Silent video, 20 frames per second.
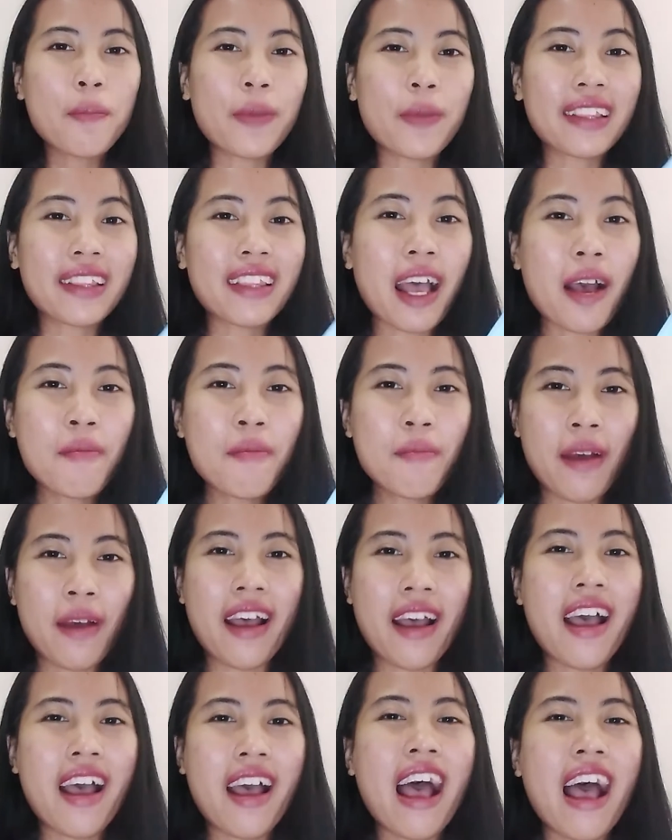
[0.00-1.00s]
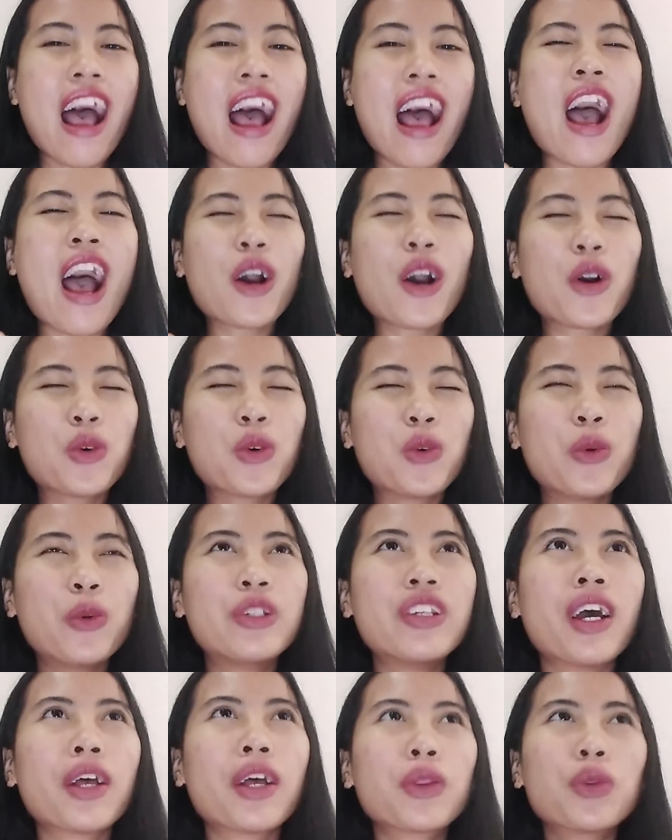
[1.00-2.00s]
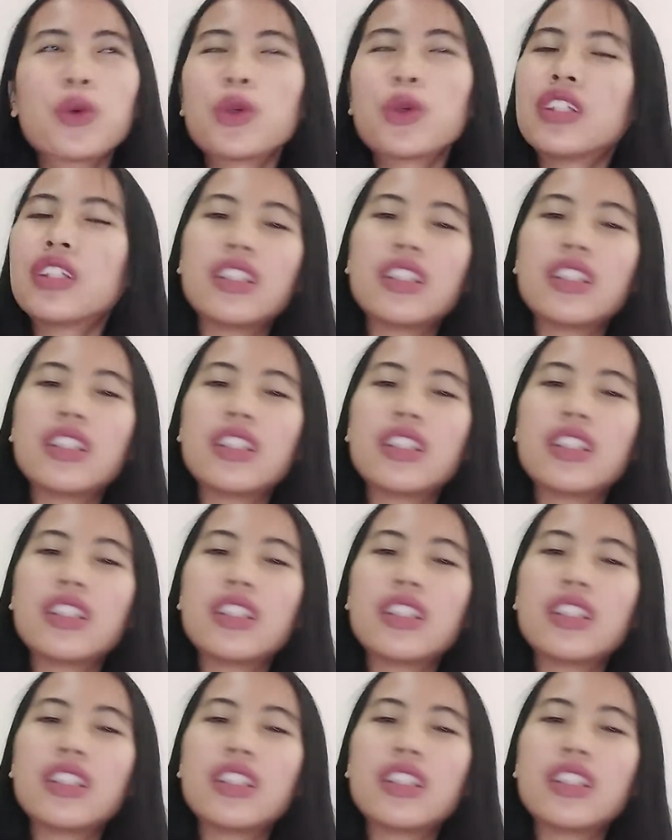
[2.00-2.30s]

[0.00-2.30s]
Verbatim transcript: pertama aku jatuh